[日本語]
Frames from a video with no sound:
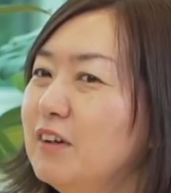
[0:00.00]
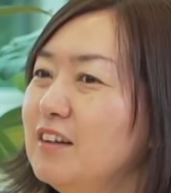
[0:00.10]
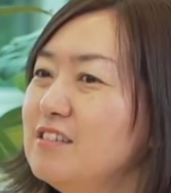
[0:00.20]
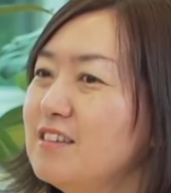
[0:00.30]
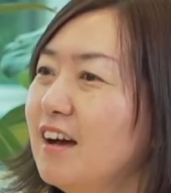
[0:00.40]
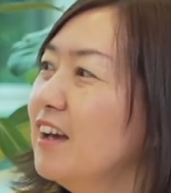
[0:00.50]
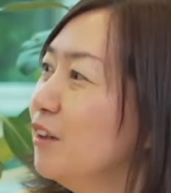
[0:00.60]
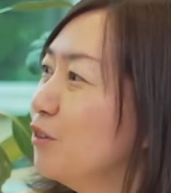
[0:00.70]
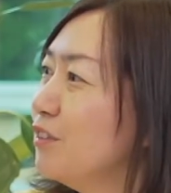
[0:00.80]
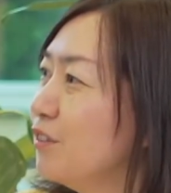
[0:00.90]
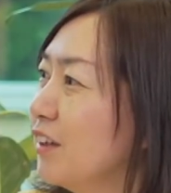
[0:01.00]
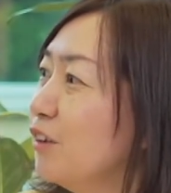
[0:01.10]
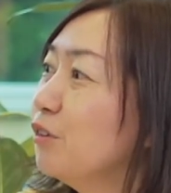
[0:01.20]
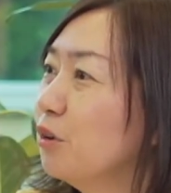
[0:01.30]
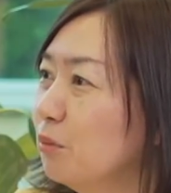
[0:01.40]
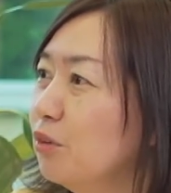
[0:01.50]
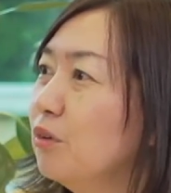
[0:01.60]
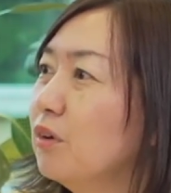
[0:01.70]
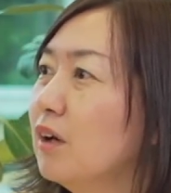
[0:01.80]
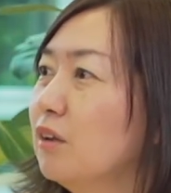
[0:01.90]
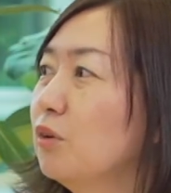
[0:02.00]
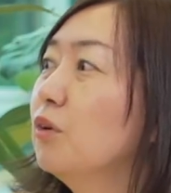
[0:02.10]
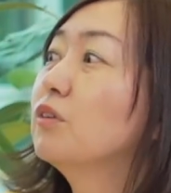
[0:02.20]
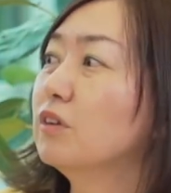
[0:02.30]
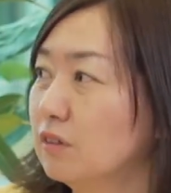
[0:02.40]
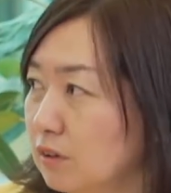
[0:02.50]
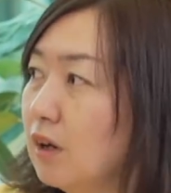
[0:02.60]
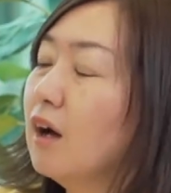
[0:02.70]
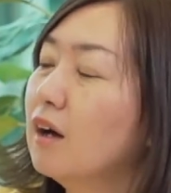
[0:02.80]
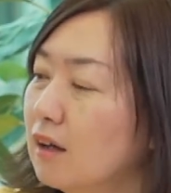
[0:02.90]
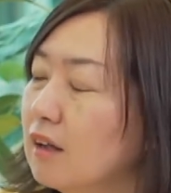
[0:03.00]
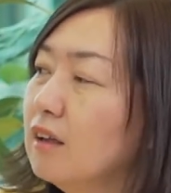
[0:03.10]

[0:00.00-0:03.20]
りして配慮しすぎるのも、ね、過剰な配慮って私呼んでるんです。です